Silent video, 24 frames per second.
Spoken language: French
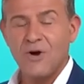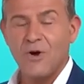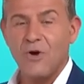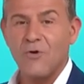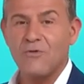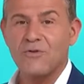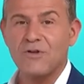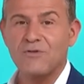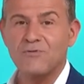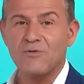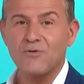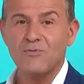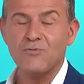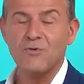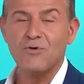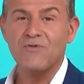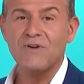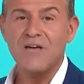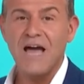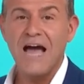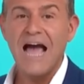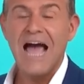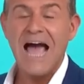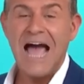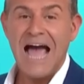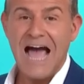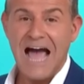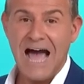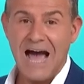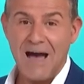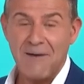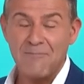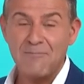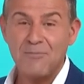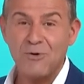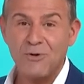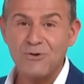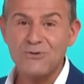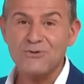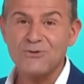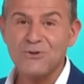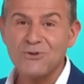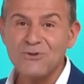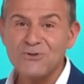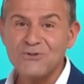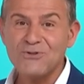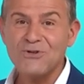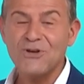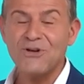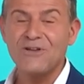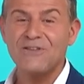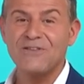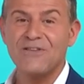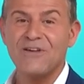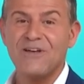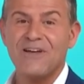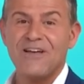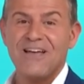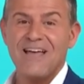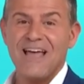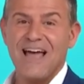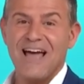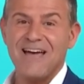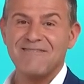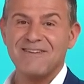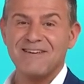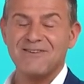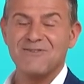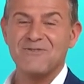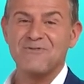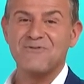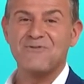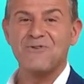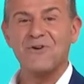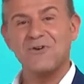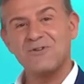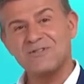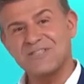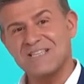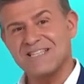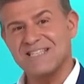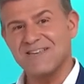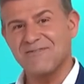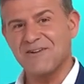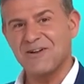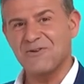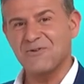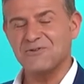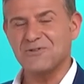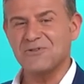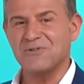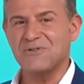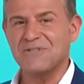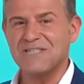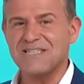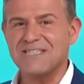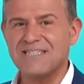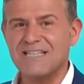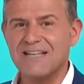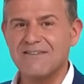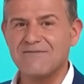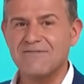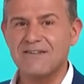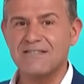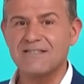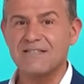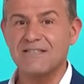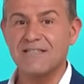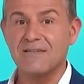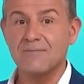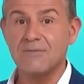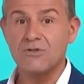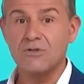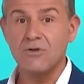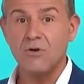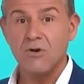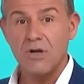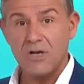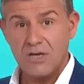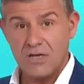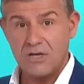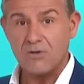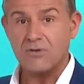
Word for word: On vient de vous le prouver à Port-sur-Saône avec Florence et ça va continuer d'ici la fin de cette émission.